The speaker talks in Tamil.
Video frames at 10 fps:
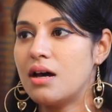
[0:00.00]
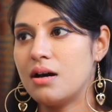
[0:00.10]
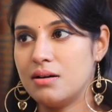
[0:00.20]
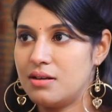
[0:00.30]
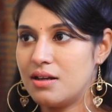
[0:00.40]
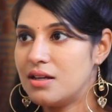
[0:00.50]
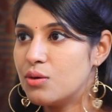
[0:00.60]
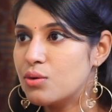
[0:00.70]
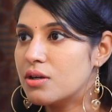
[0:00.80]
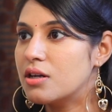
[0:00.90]
நான் நிறைய
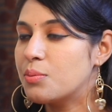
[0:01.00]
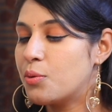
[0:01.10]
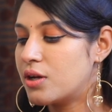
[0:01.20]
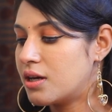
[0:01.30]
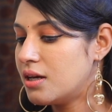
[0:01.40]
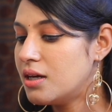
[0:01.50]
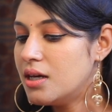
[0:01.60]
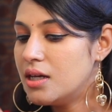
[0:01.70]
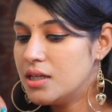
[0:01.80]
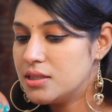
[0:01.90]
ஊருங்களுக்கு போயிருக்கேன்
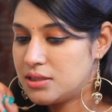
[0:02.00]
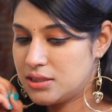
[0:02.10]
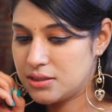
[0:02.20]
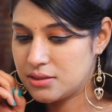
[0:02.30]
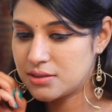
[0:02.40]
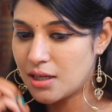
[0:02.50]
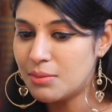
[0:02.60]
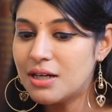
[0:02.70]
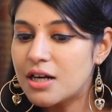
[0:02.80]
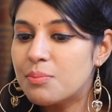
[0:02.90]

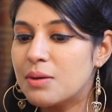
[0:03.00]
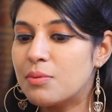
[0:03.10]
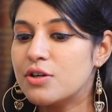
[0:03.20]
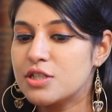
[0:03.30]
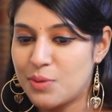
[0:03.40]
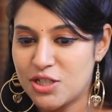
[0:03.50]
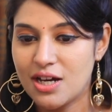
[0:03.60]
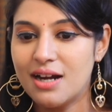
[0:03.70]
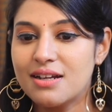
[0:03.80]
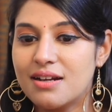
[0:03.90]
தமிழ்நாடு பீப்புளோட
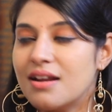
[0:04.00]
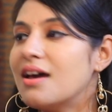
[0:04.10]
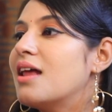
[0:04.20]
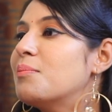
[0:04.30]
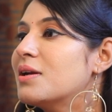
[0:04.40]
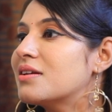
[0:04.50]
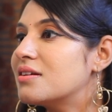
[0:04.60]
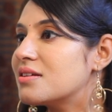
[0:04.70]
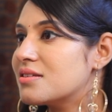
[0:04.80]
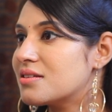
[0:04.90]
ஸ்பெஷாலிட்டி என்னன்னா ஹெல்பிங்
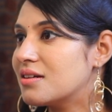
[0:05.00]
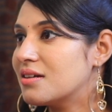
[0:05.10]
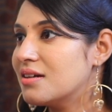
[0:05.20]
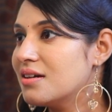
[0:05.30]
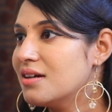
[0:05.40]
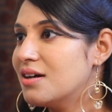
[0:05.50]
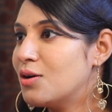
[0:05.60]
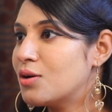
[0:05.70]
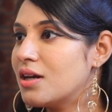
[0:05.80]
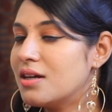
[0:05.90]
டெண்டன்சி
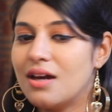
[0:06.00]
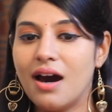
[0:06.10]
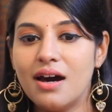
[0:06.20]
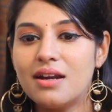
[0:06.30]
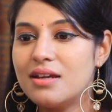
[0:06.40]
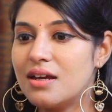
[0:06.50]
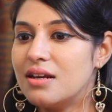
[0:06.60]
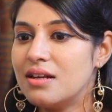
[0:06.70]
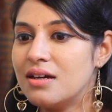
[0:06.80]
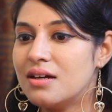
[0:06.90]
ஓகே யார்
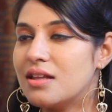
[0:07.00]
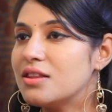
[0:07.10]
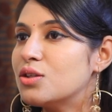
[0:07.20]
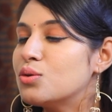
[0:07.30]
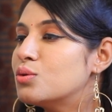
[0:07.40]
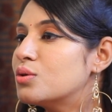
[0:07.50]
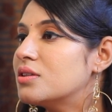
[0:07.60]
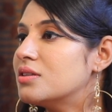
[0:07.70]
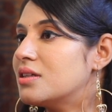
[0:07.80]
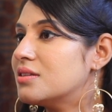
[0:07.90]
என்ன எந்த ஊர்
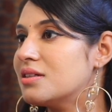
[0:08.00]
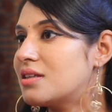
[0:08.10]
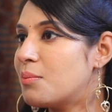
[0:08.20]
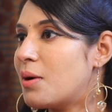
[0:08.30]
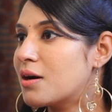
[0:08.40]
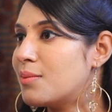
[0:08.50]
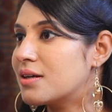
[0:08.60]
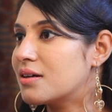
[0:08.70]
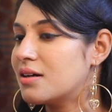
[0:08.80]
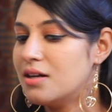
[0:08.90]
எந்த இதெல்லாம் பார்க்க
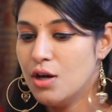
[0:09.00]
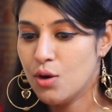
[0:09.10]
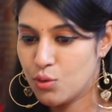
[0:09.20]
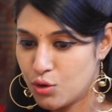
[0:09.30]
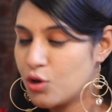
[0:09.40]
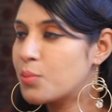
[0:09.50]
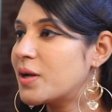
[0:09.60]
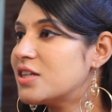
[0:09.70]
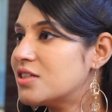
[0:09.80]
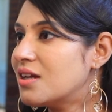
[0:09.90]
மாட்டாங்க உனக்கு ஒரு
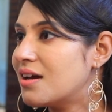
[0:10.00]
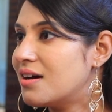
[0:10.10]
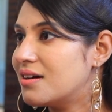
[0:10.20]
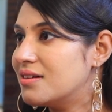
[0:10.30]
பிரச்சனையா